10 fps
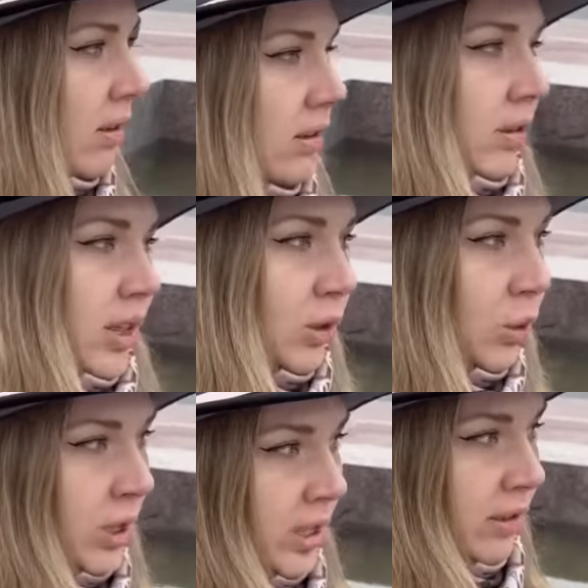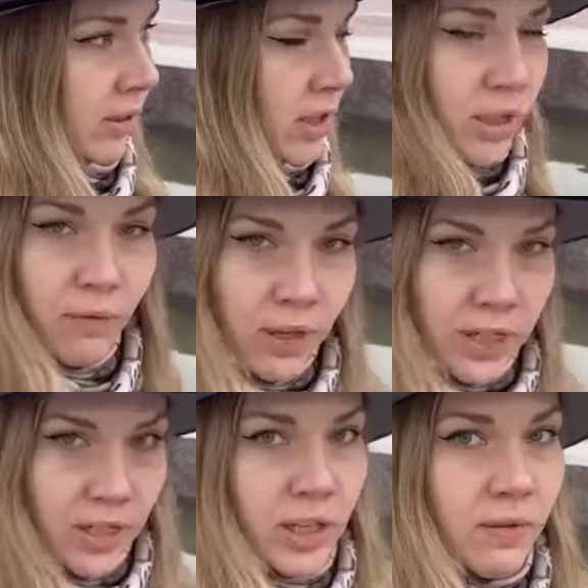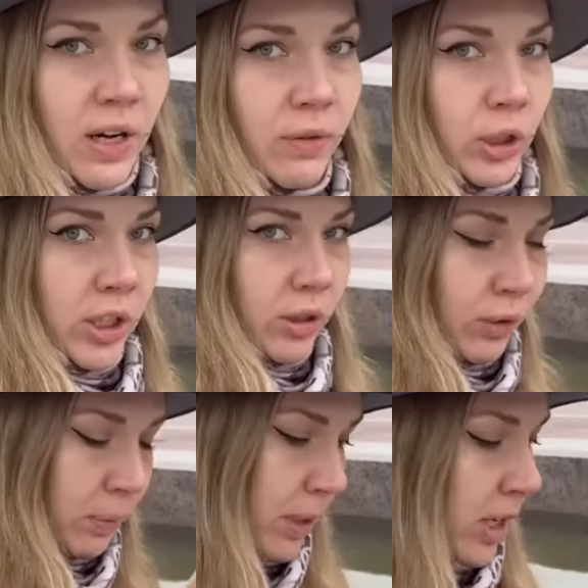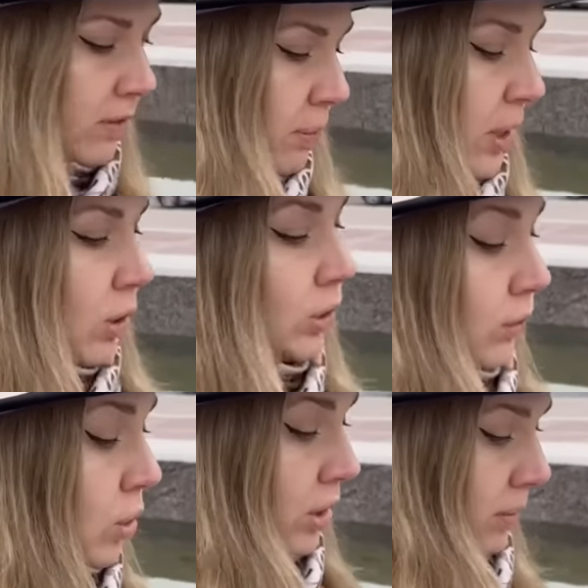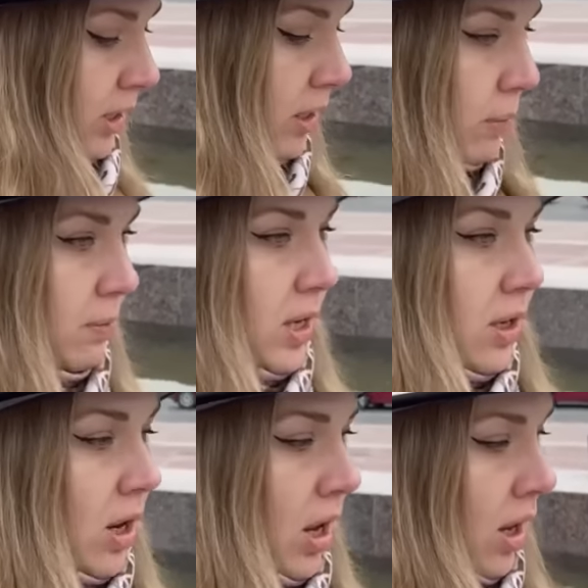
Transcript: Э, которые символизировали вот этот вот первый полет в космос. Например,